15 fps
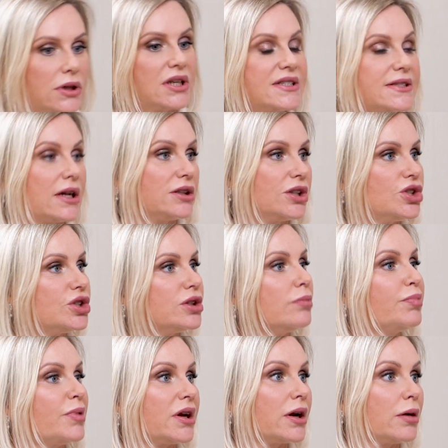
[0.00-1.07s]
достаточно
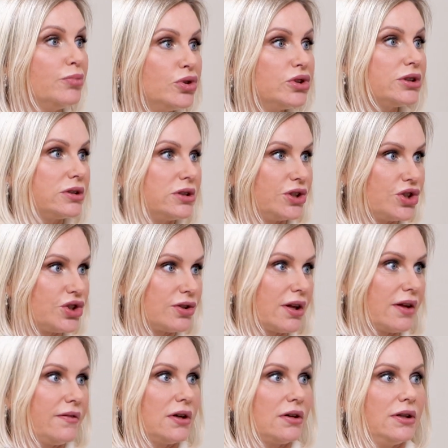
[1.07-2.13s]
проработанный
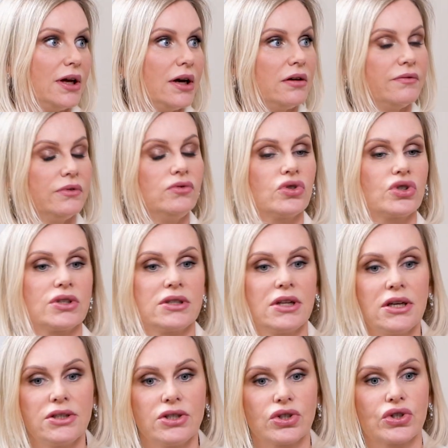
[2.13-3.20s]
человек, да, вы уже
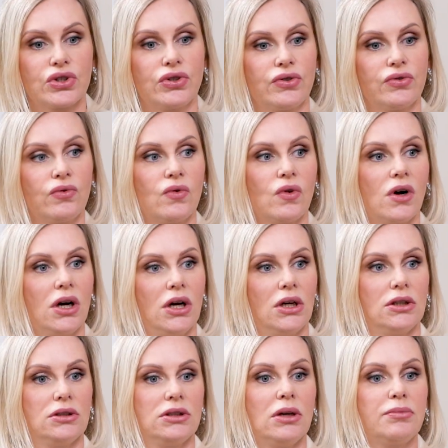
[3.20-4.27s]
знаете, что
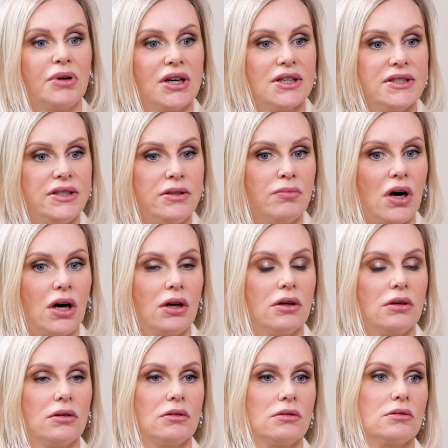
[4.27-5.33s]
необходимо
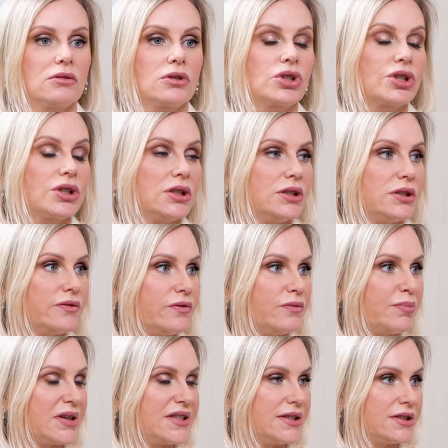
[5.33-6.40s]
жить в
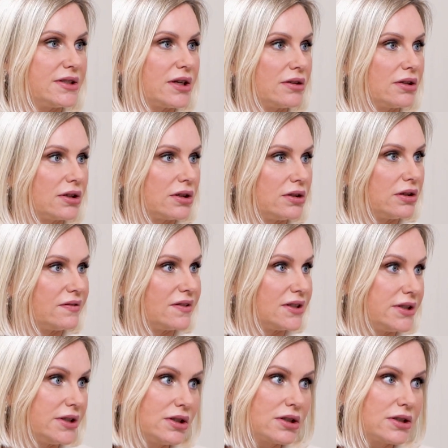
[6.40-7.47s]
позиции открытого
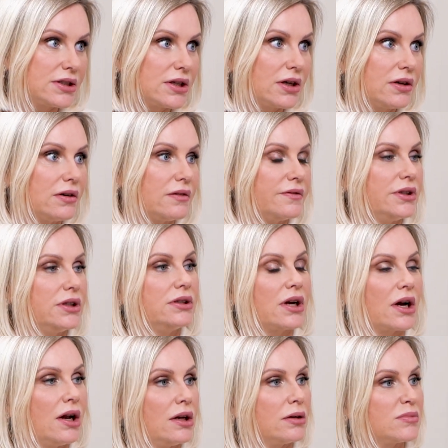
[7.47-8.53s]
сердца, в
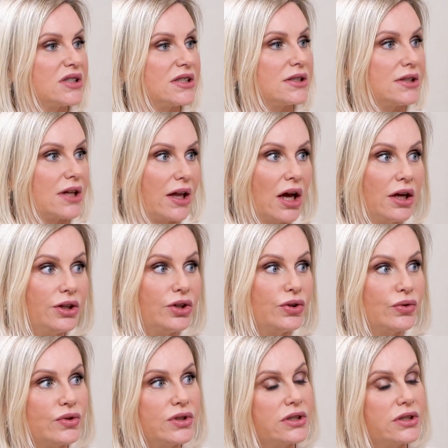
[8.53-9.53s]
нейтральном состоянии, то